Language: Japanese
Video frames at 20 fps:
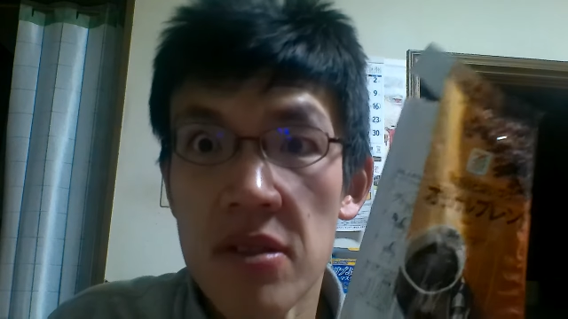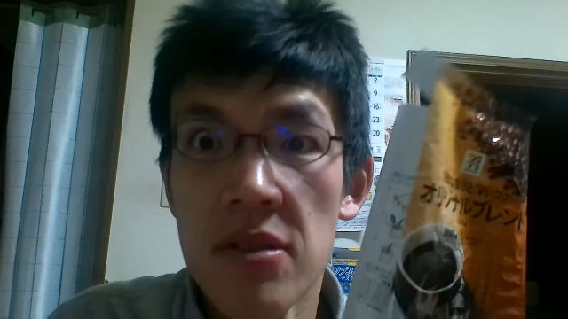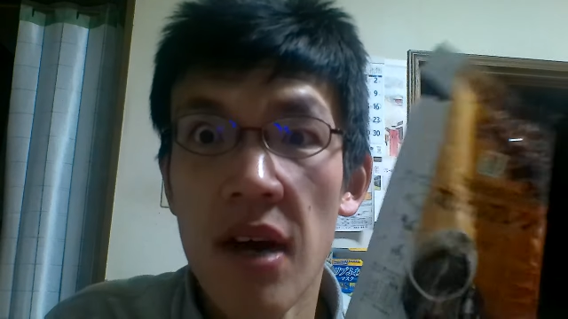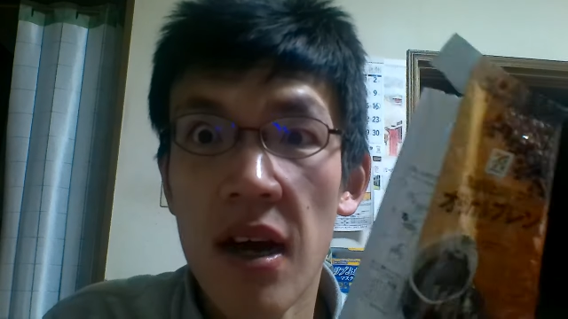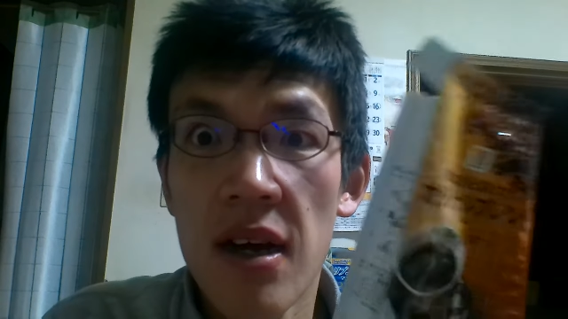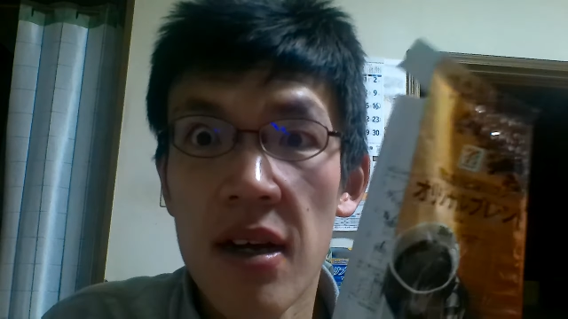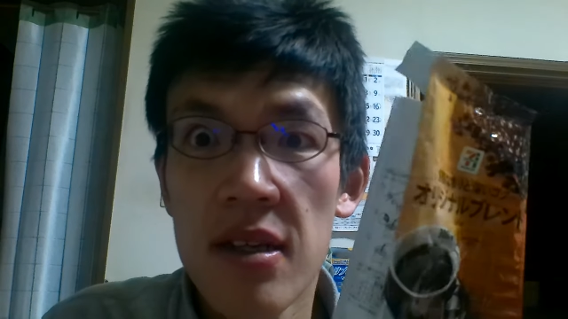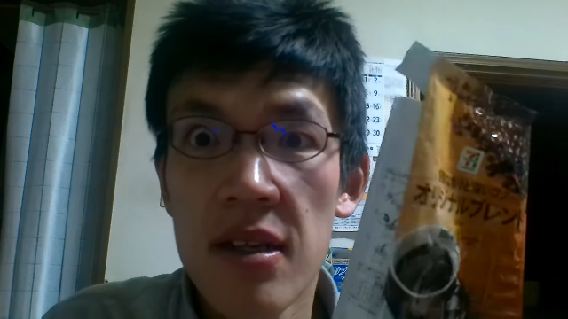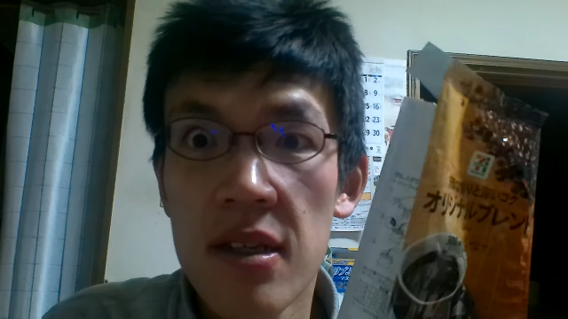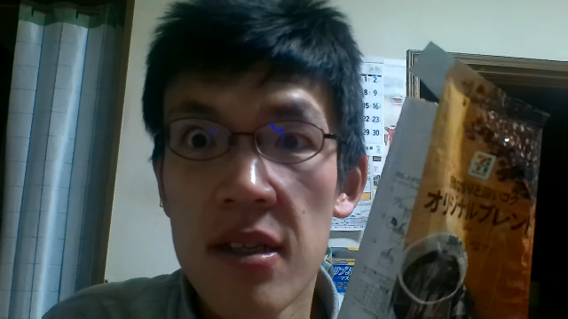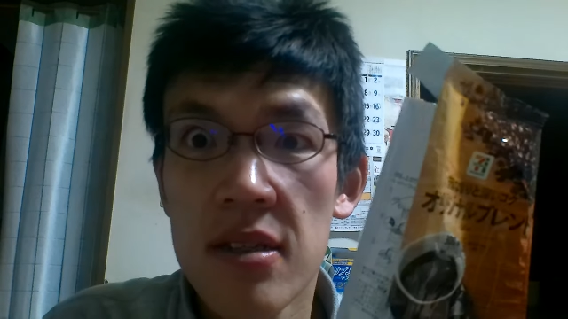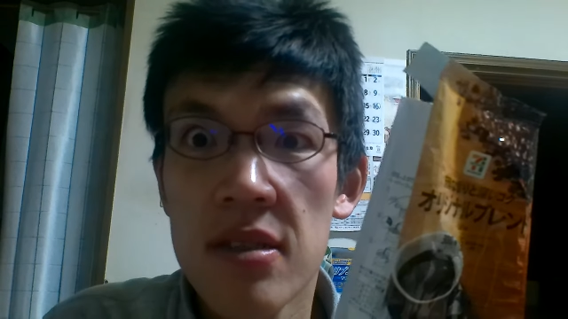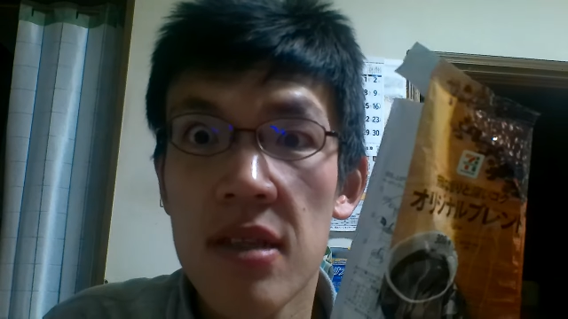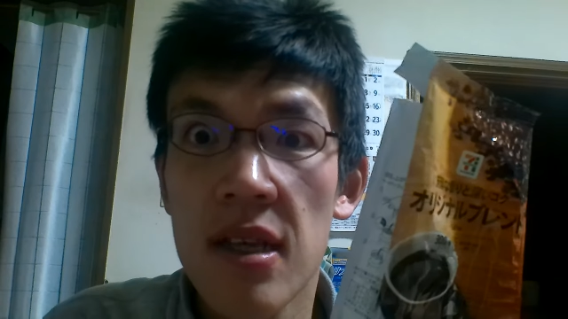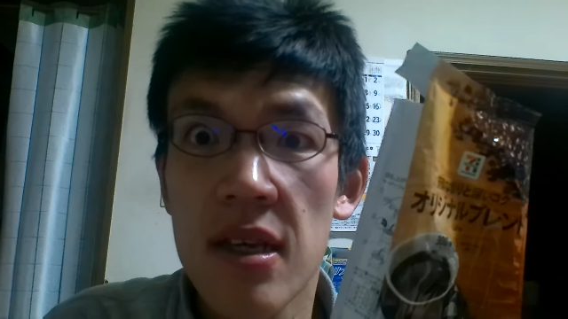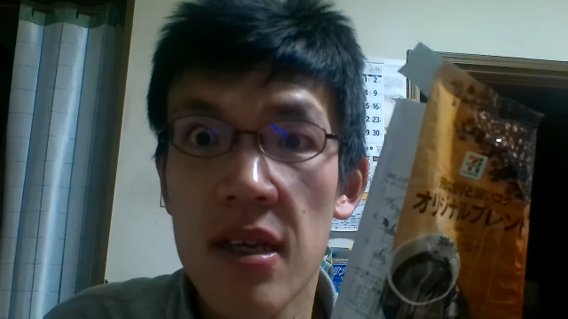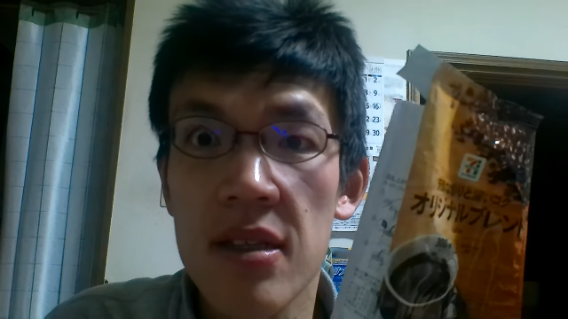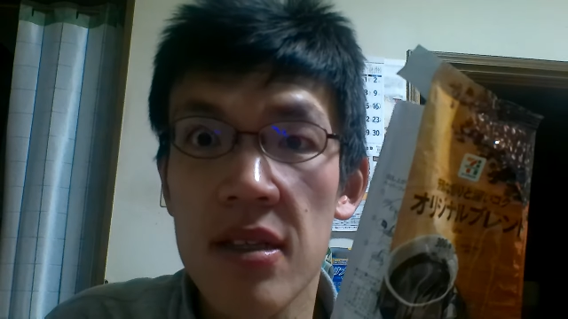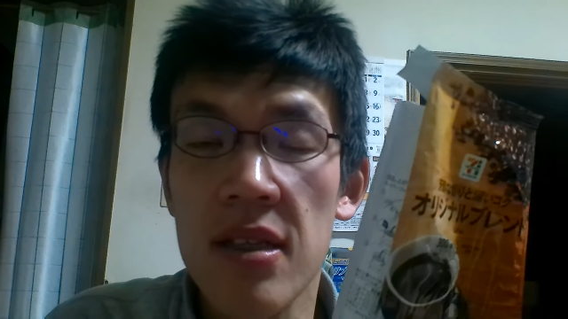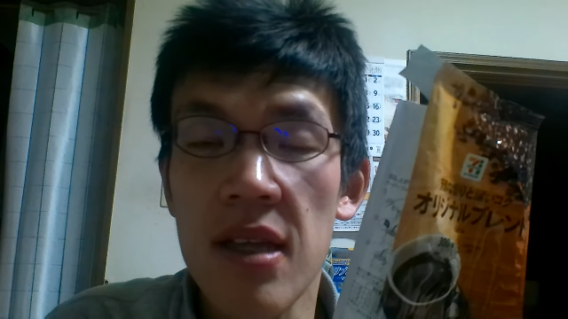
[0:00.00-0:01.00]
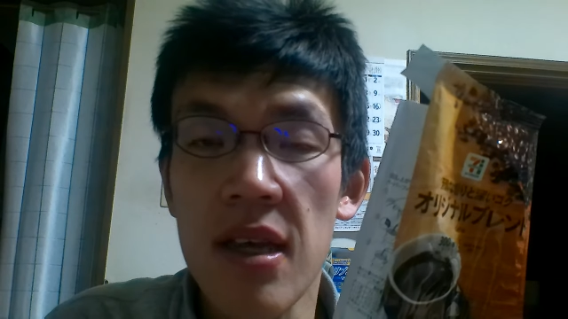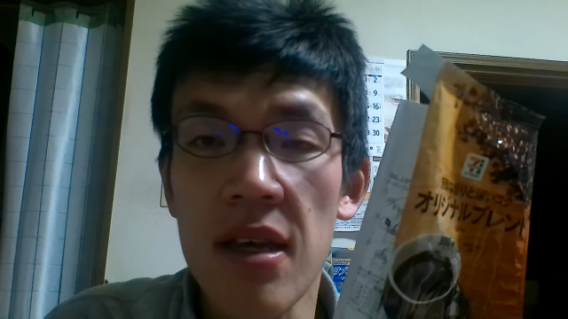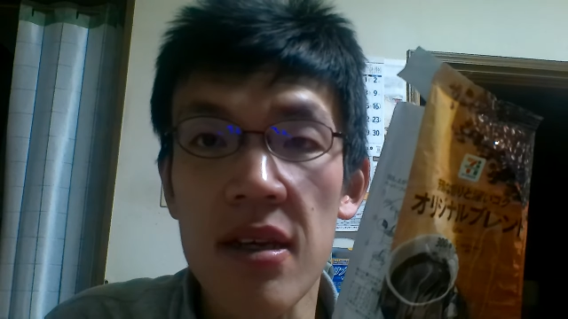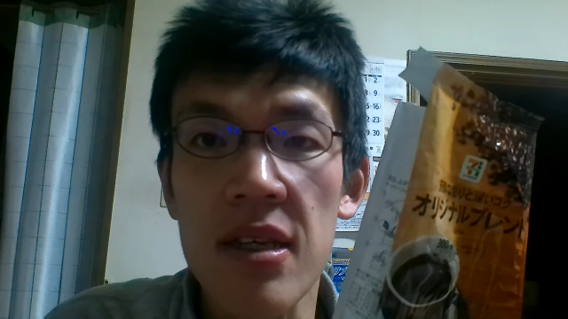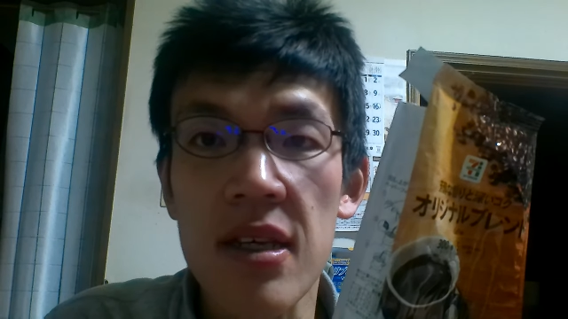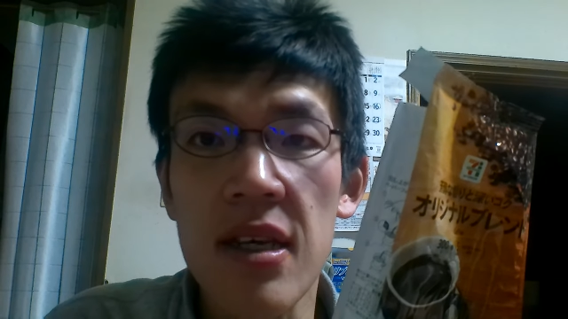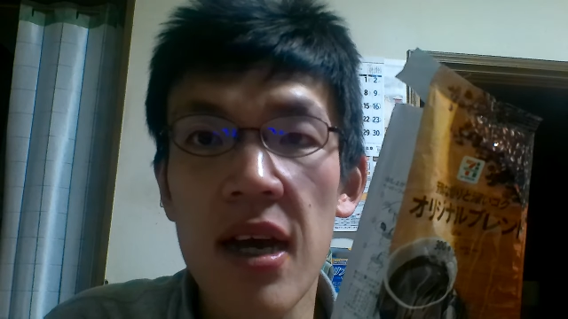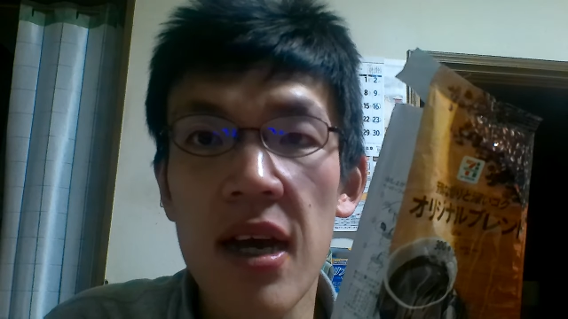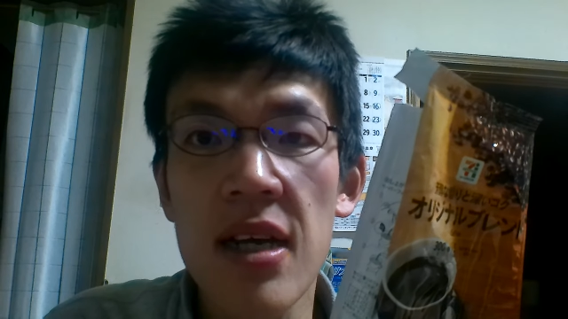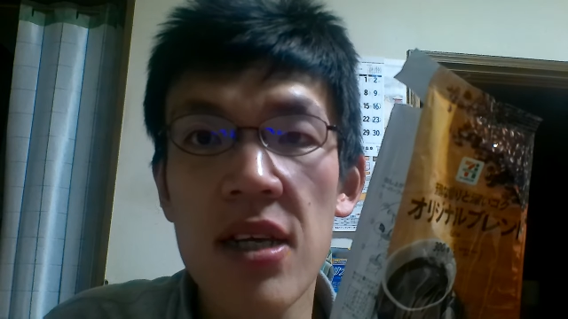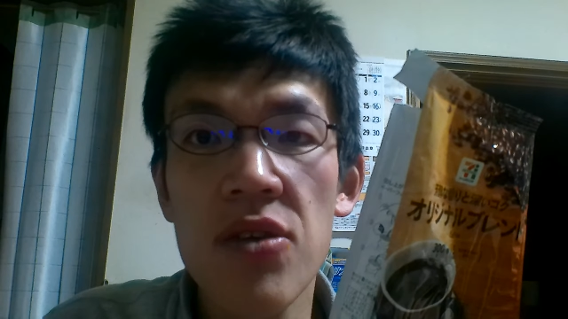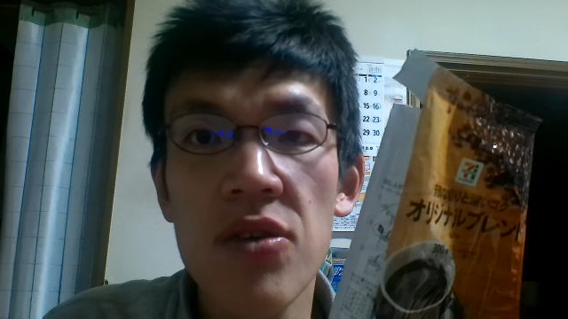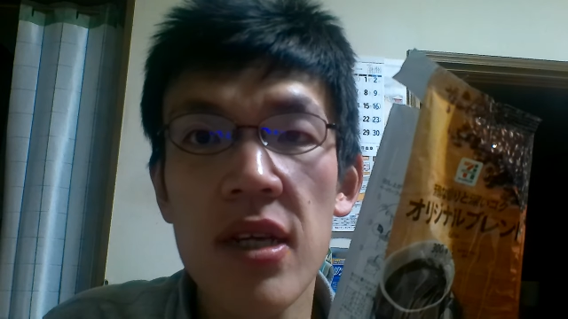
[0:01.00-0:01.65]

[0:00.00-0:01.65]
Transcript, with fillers: 朝うわって言っ